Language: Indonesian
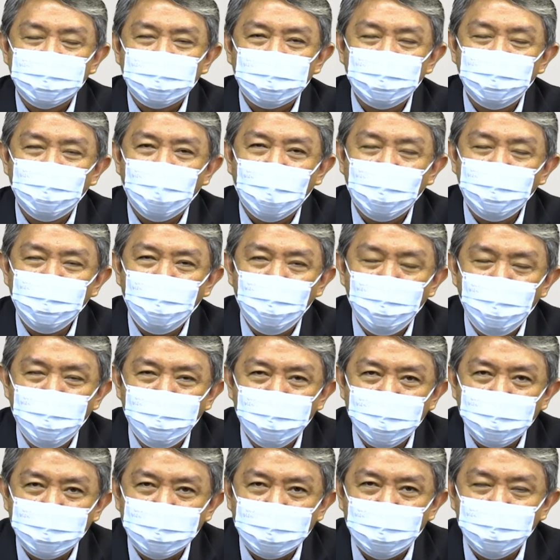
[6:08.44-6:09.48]
Tuhan mau
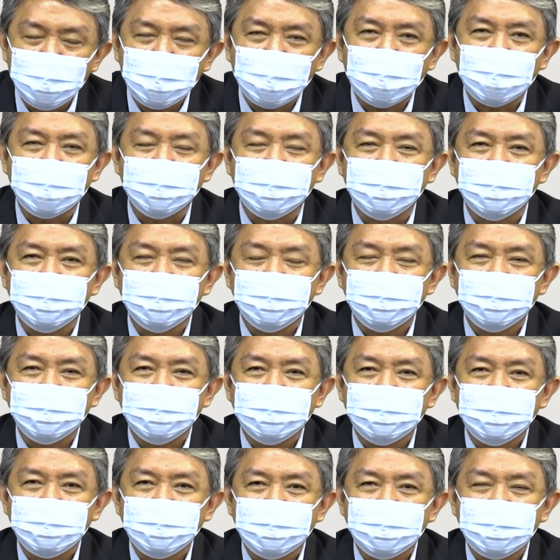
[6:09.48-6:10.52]
memberitahukan
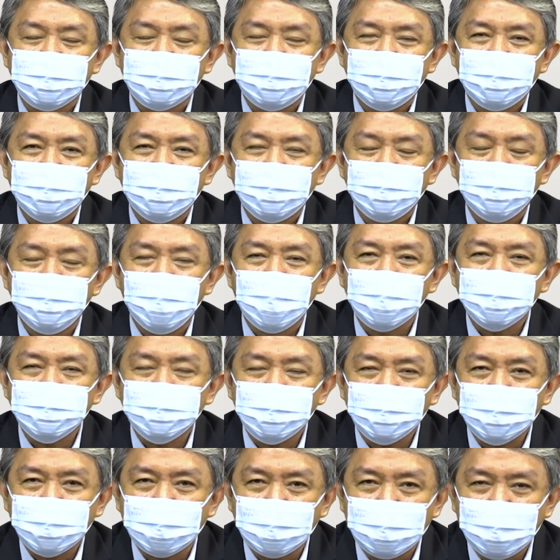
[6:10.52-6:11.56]

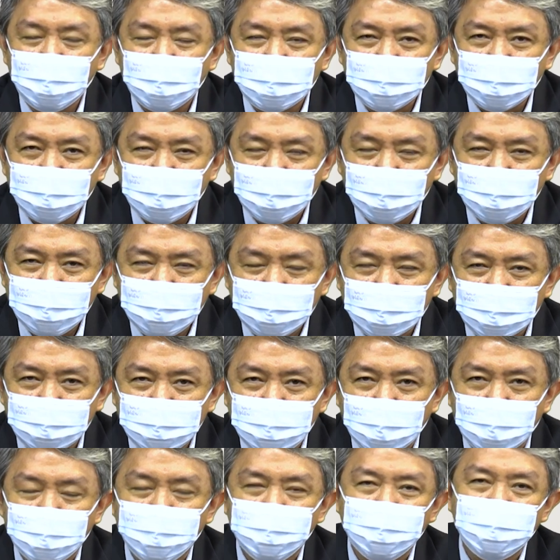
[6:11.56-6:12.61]
maksud kedatangannya ke
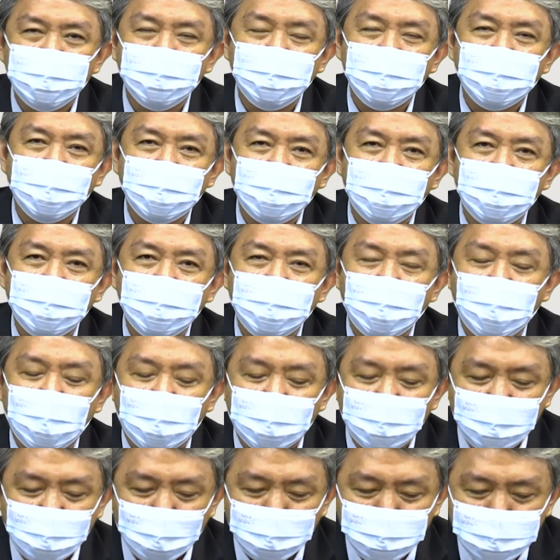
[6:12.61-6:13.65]
dalam dunia ini
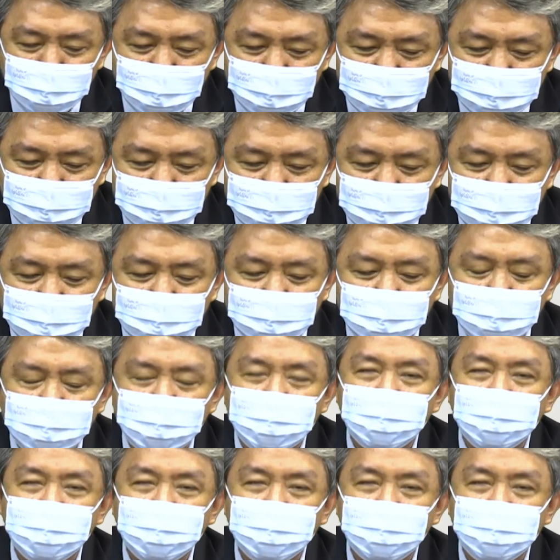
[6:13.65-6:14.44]
ada misi